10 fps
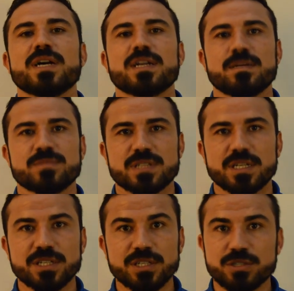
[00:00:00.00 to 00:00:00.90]

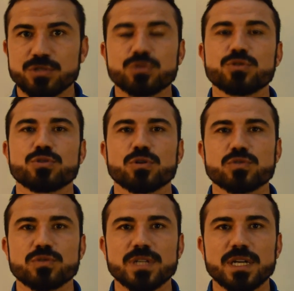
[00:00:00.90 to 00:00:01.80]
arkamızdaki itici güç
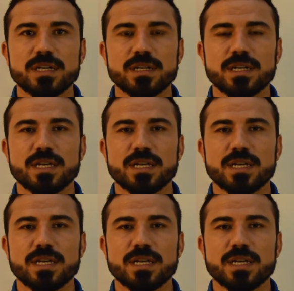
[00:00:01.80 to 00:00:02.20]
olsunlar.